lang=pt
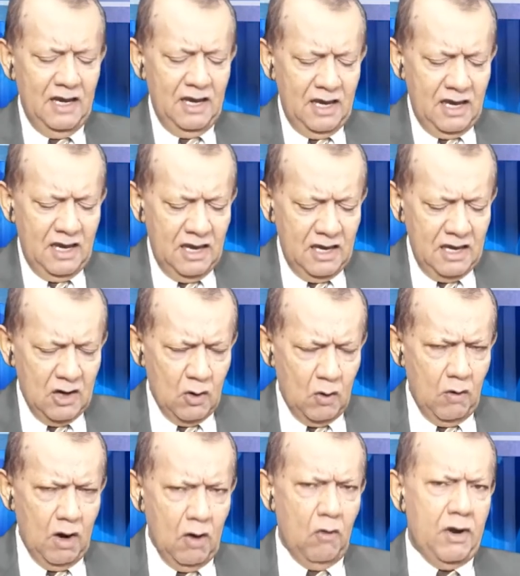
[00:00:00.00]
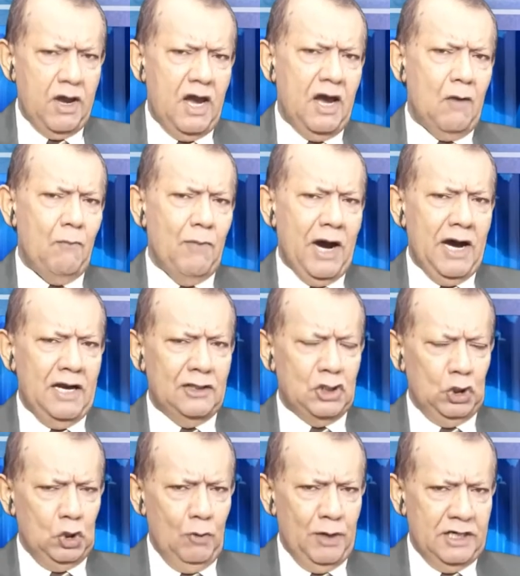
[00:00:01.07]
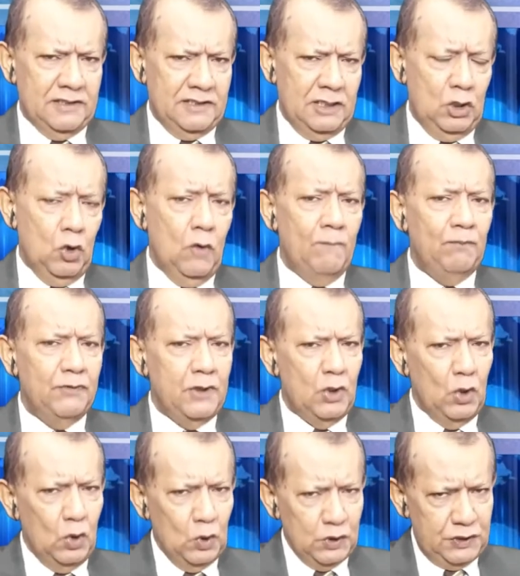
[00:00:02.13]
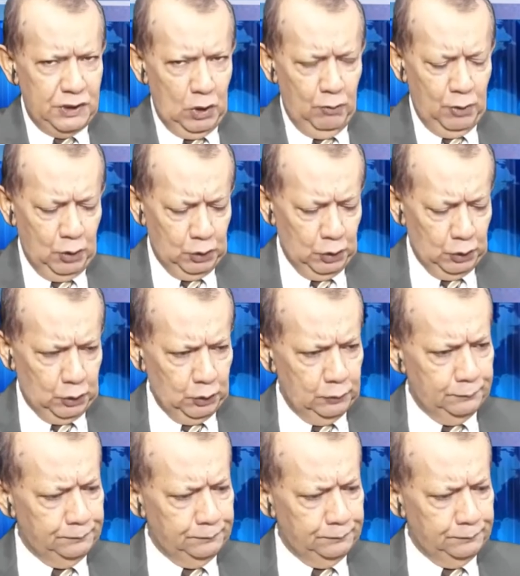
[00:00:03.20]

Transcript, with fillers: em qualquer parte do Brasil, o seu produto.